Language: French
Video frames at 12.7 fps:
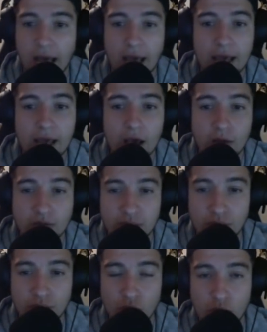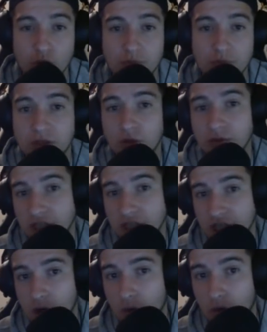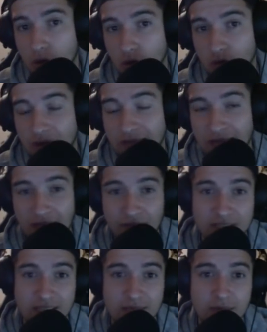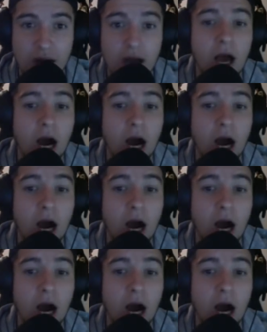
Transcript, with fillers: et un petit peu de prospection, sachant qu'on peut en trouver très facilement